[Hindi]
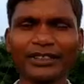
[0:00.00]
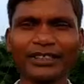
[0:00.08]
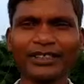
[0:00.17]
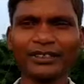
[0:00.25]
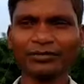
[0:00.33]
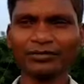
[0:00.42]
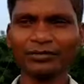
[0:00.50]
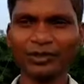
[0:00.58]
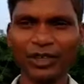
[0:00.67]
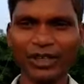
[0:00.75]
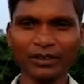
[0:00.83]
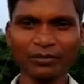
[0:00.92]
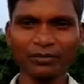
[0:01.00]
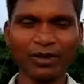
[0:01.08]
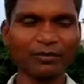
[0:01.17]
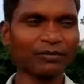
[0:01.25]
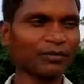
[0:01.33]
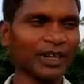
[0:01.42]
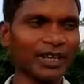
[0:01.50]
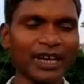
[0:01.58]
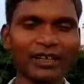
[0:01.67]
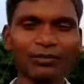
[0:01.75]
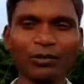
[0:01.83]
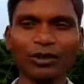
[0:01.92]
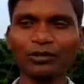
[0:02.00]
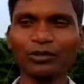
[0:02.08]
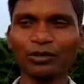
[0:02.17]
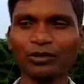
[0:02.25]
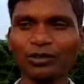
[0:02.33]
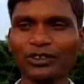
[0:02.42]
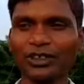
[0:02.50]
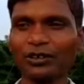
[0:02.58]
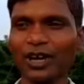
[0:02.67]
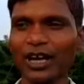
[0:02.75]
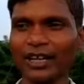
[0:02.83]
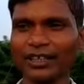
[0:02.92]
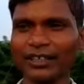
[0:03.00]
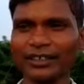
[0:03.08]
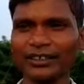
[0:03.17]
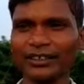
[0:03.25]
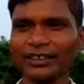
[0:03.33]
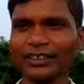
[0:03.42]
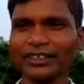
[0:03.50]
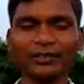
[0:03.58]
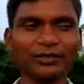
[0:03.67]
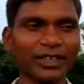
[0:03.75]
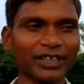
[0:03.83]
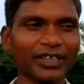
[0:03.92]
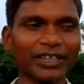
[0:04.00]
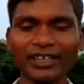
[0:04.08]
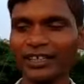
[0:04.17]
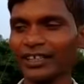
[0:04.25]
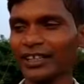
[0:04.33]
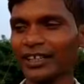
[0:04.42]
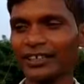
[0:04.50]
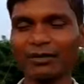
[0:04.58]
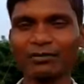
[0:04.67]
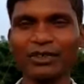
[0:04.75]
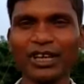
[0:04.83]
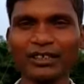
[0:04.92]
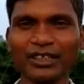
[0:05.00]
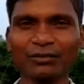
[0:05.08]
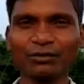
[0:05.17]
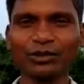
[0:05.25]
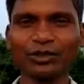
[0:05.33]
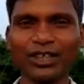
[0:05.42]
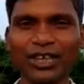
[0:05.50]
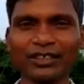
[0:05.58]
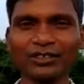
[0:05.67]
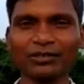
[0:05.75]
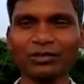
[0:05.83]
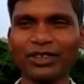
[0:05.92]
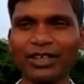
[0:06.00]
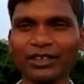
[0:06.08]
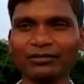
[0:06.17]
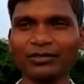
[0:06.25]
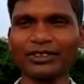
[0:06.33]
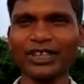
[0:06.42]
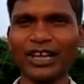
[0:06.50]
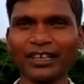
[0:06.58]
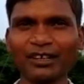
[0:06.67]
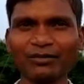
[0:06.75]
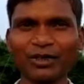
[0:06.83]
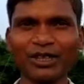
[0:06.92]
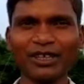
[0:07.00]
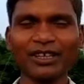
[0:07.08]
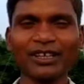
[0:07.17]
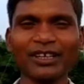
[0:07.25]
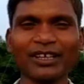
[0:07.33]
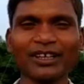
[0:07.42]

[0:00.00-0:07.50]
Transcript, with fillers: इसकी जो है मेरे यहाँ बहुत दूर दूर से लोग आ रहे हैं तो देखने के लिए कैसा पीला तरबूज होता है चूँकि एक झारखंड में